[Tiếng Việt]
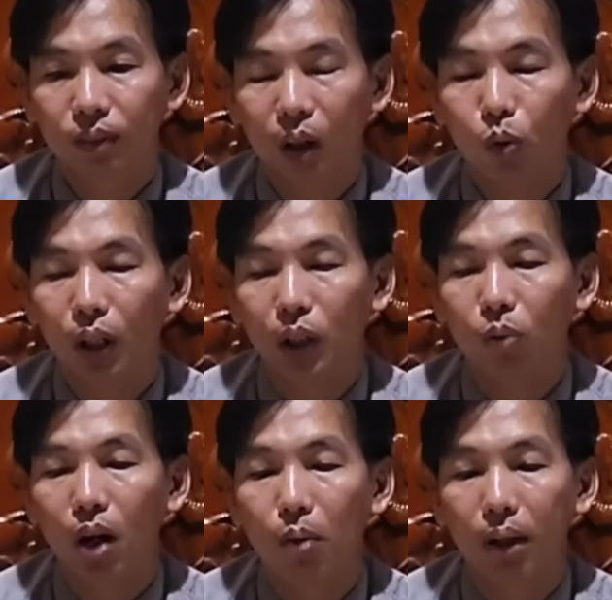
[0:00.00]
ông quỳ
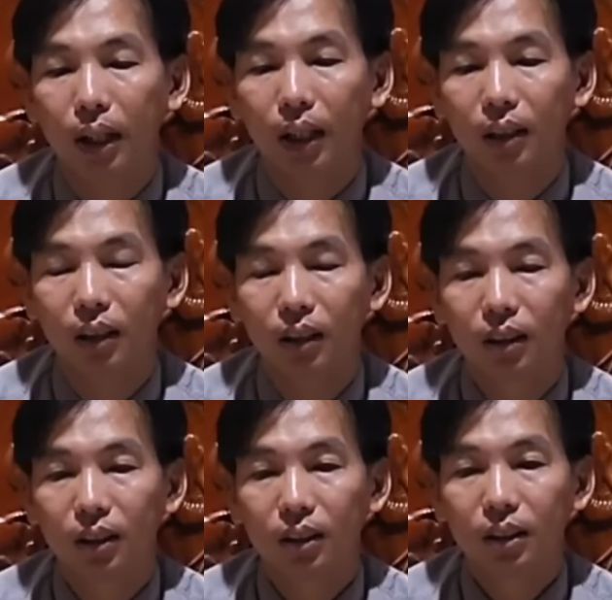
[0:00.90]
xuống ôm đệ tử
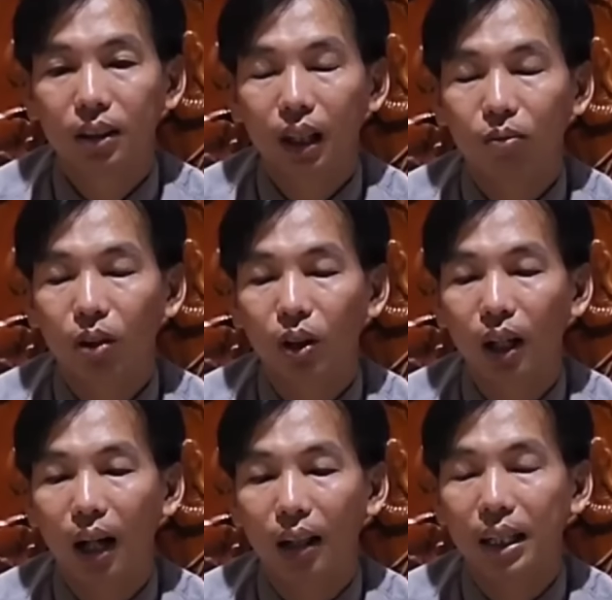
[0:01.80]
ông nói
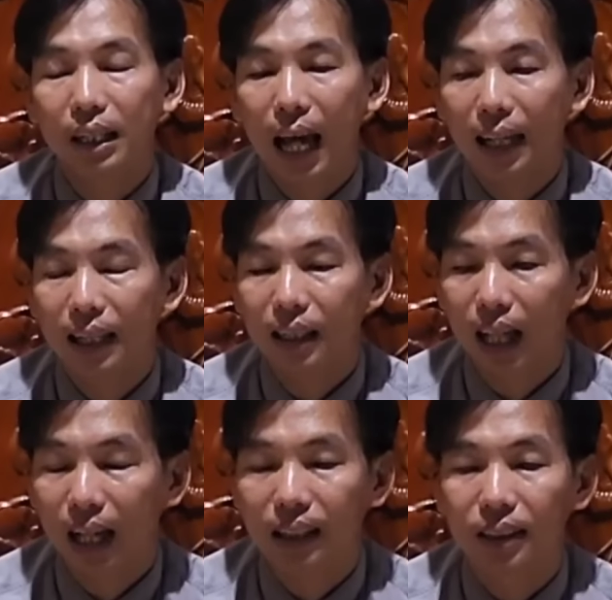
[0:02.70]
là tiếc thai tiếc
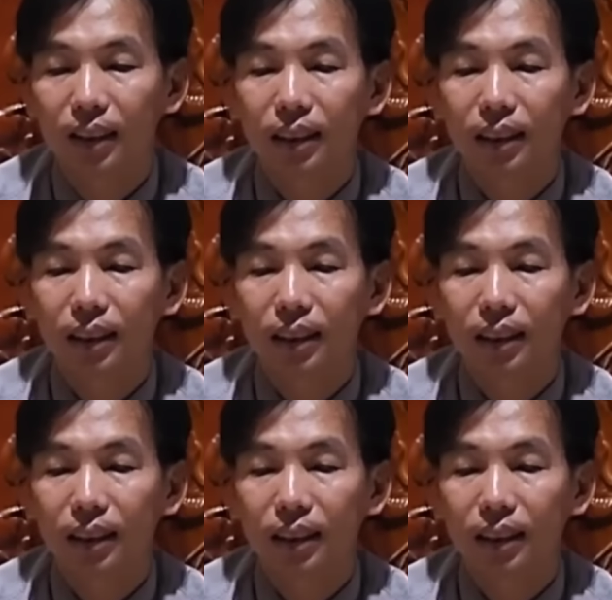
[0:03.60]
thai